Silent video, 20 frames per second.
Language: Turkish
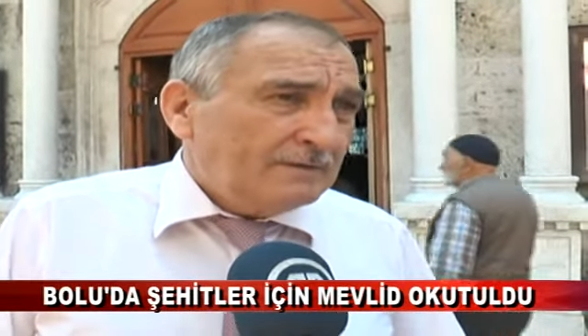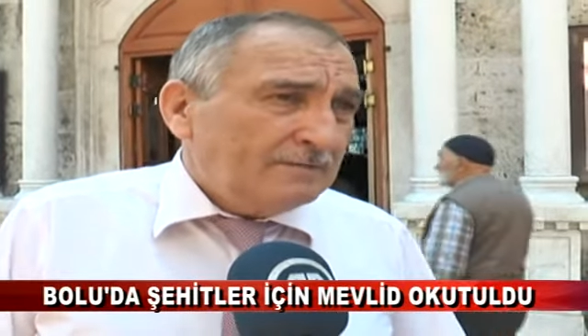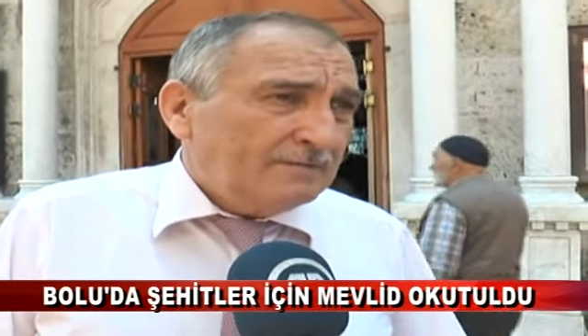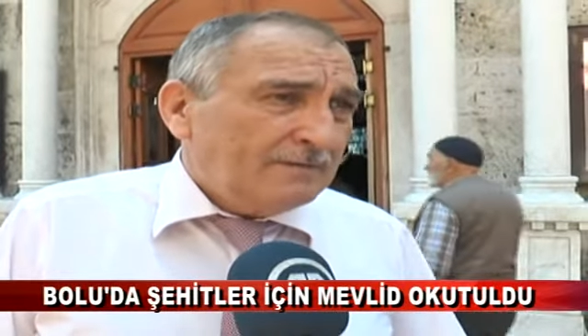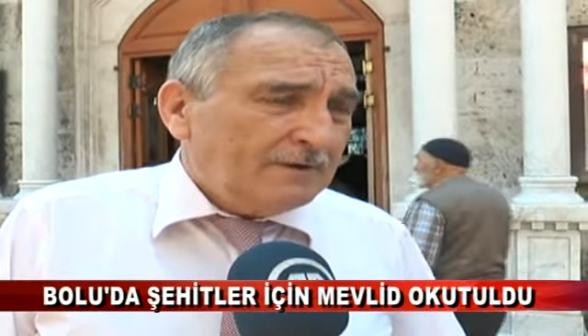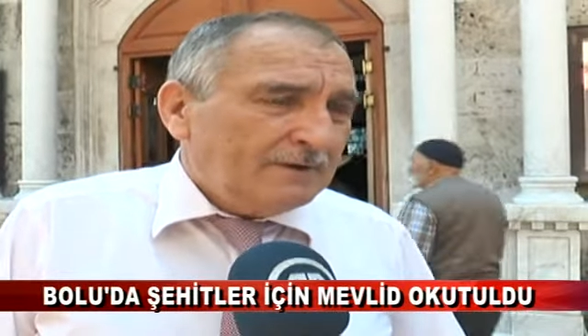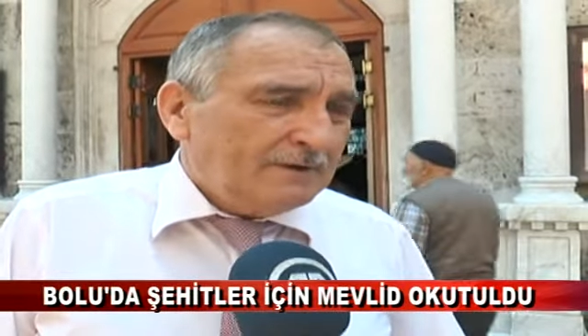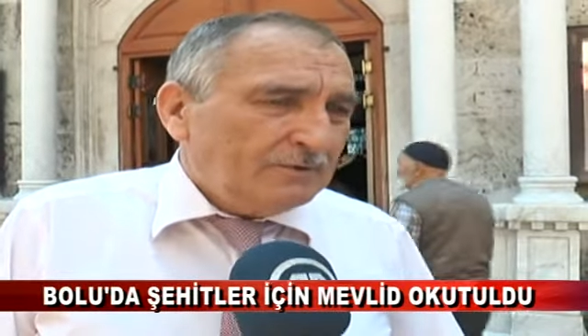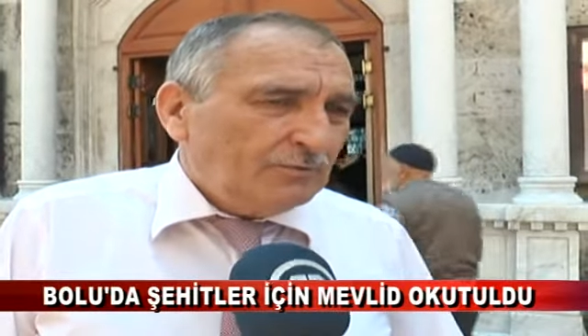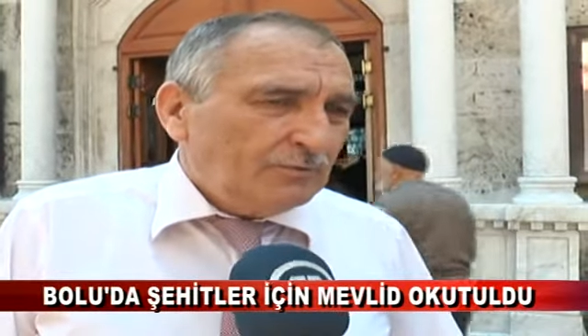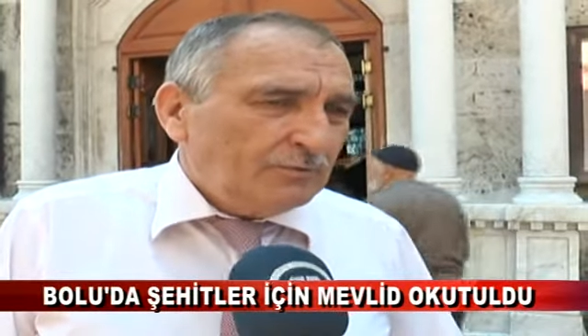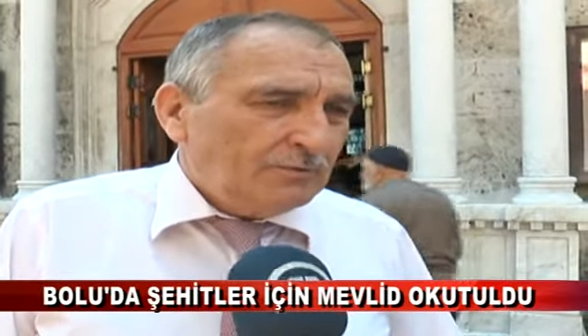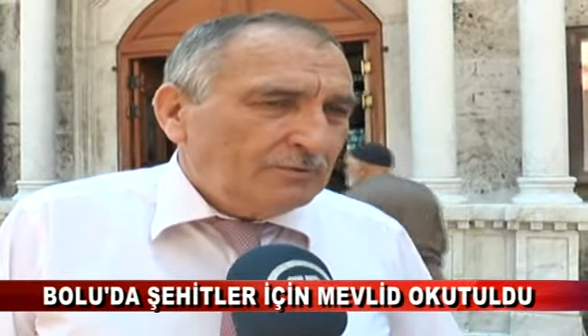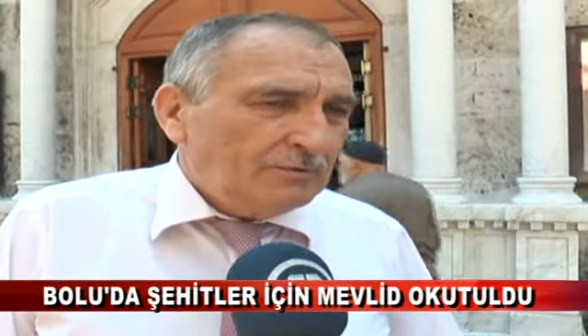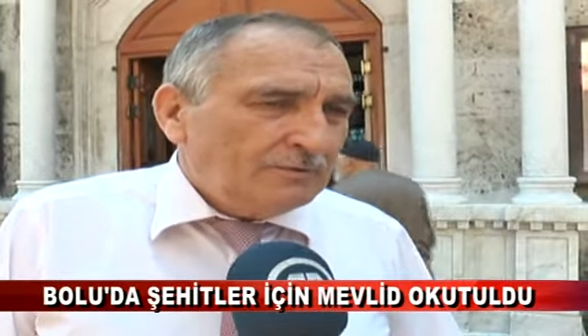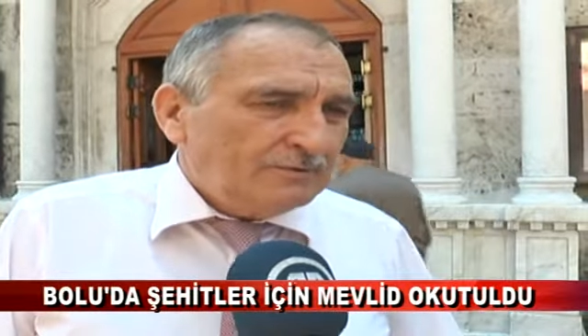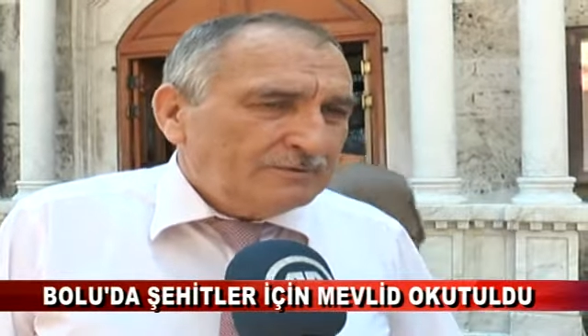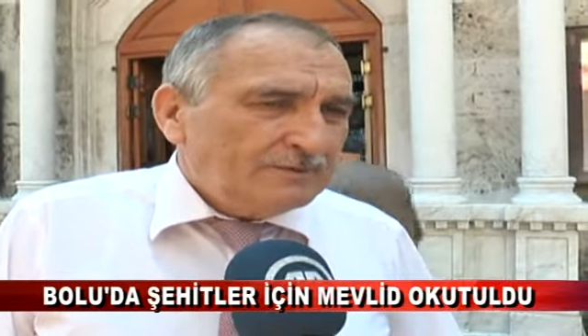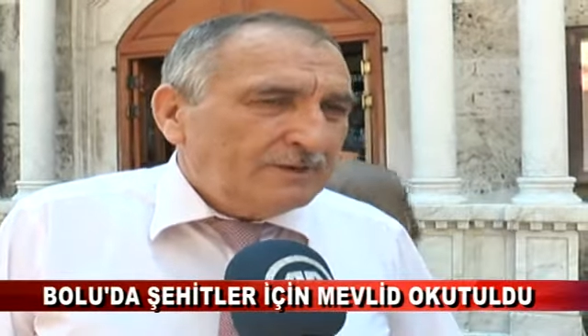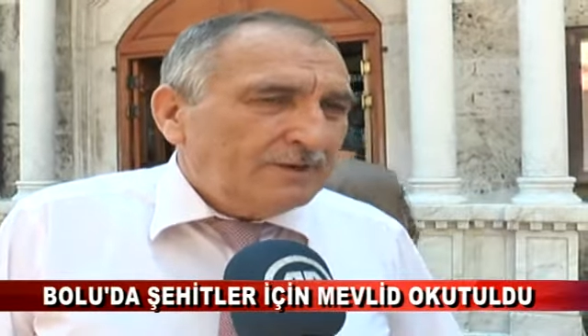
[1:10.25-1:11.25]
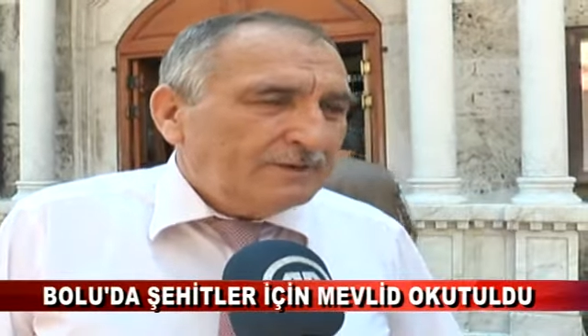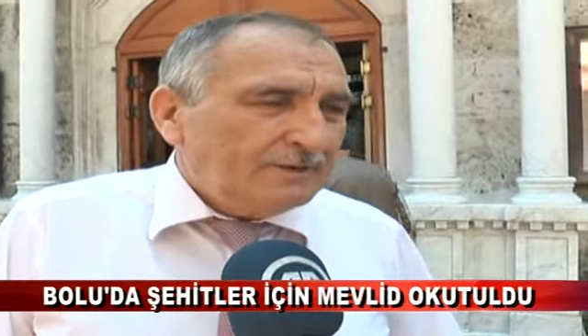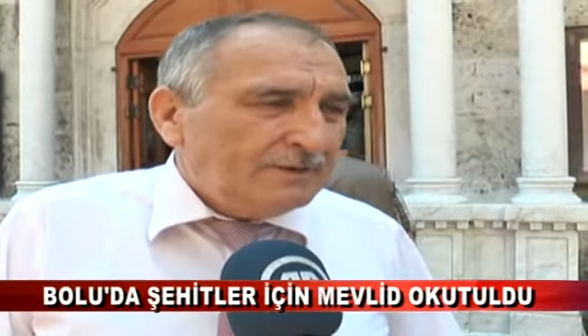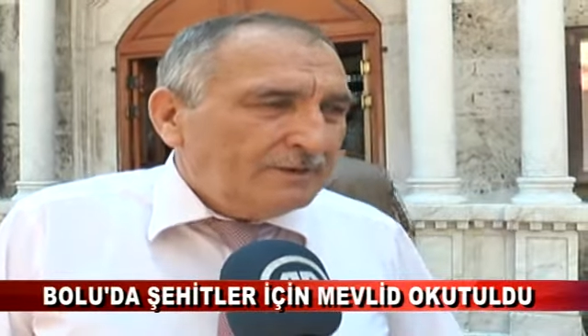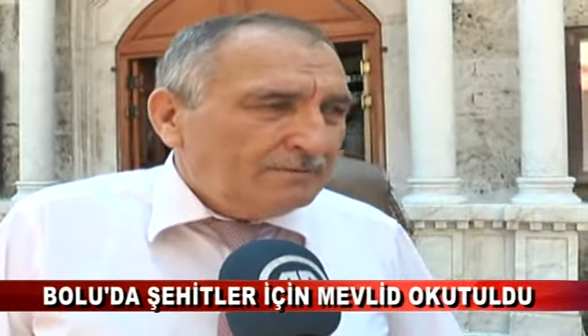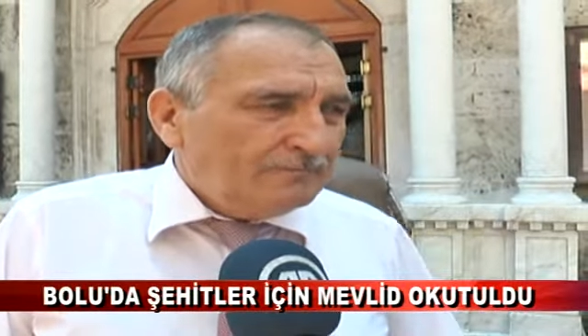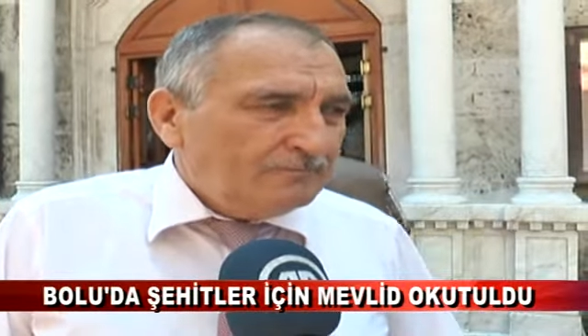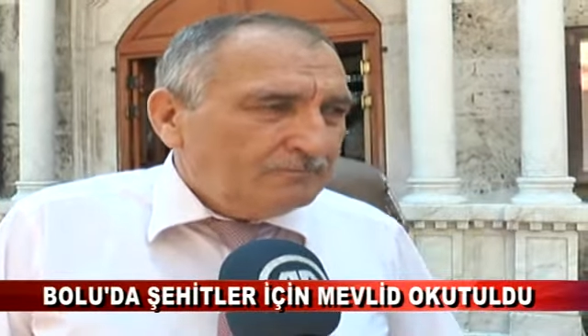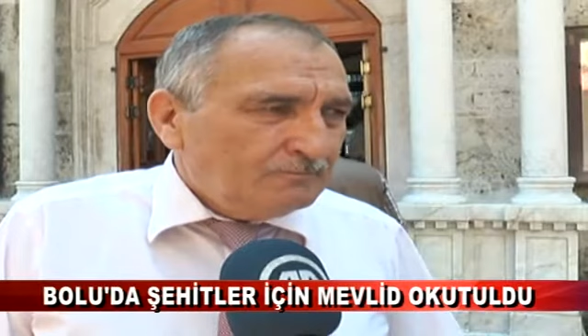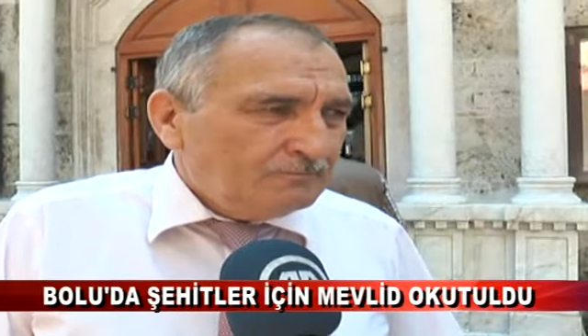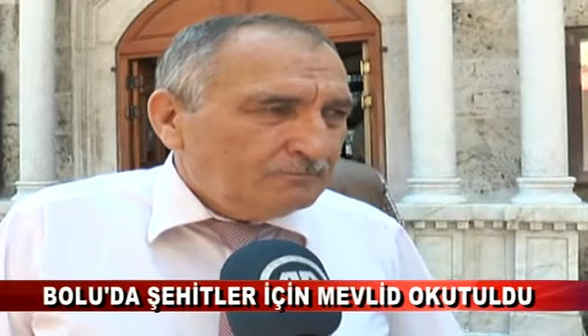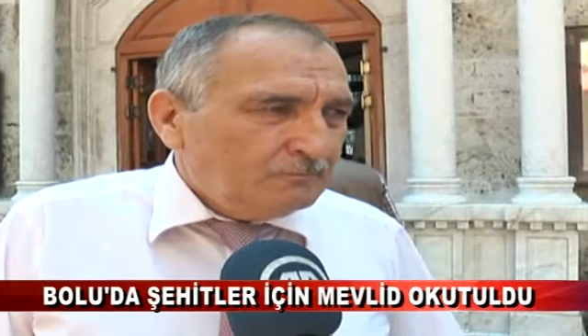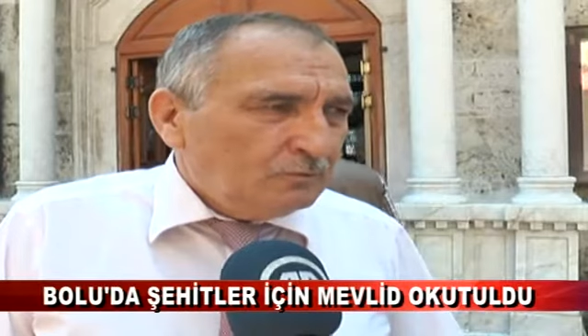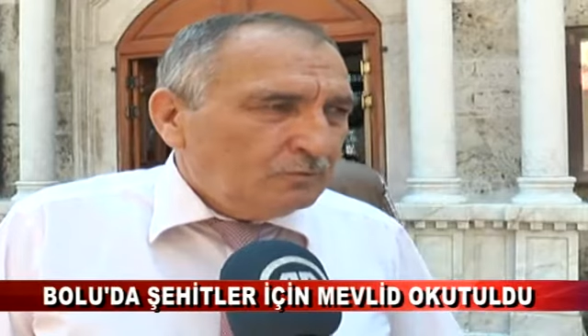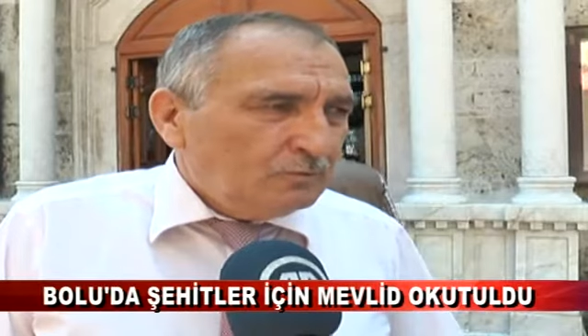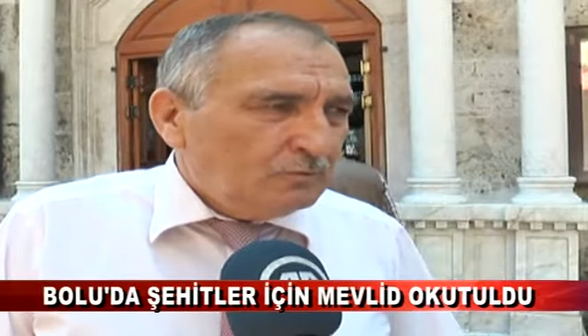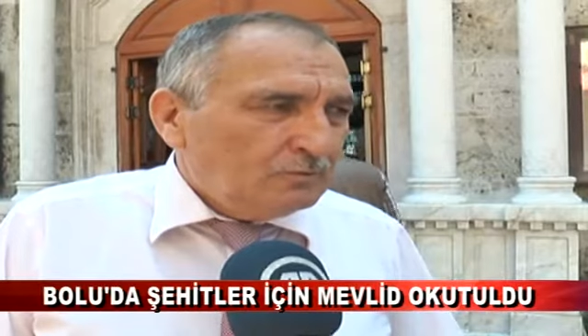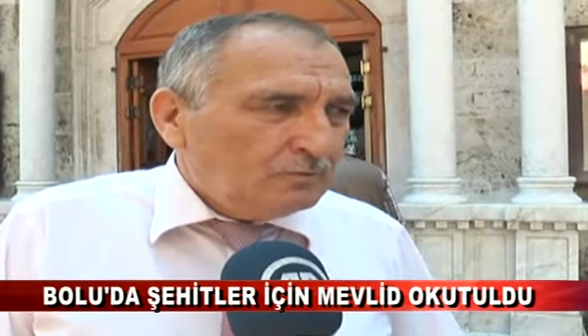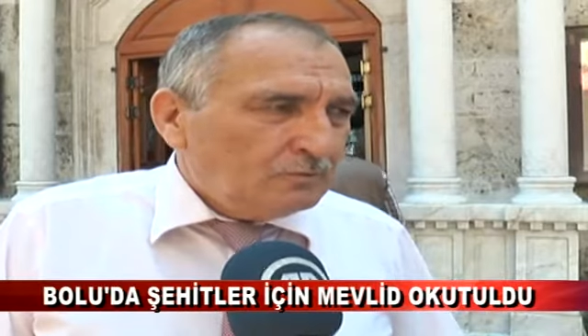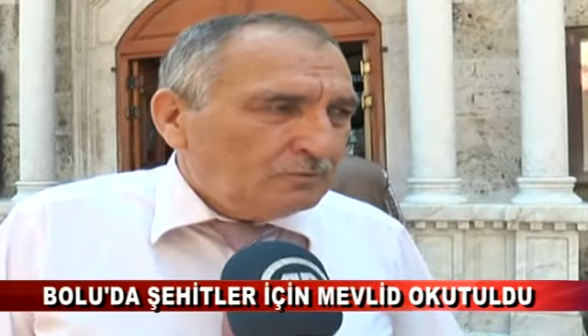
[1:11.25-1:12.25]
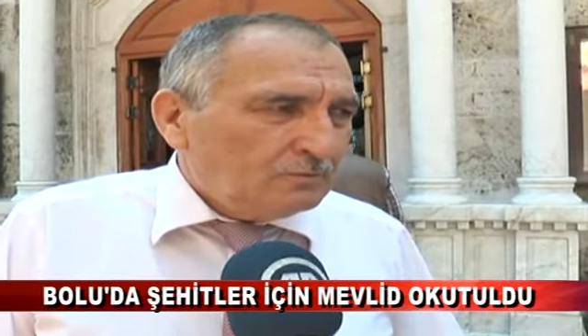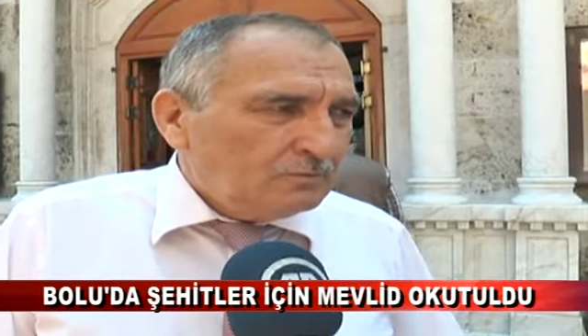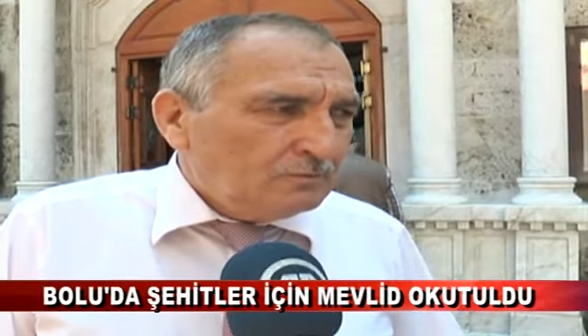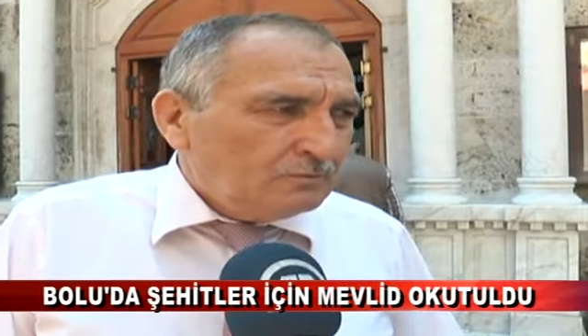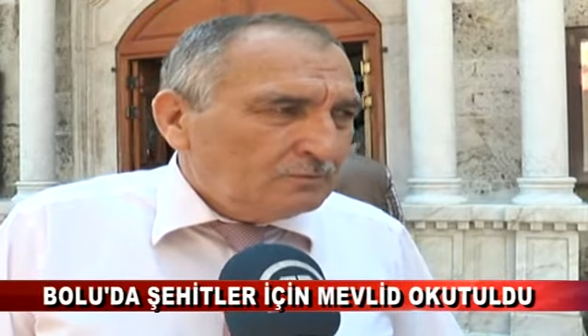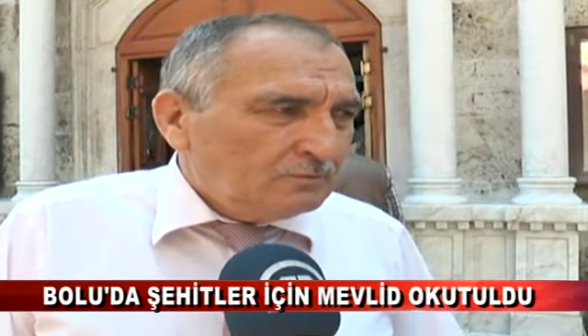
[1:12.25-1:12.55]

ifade ediyor. Zaten Bolu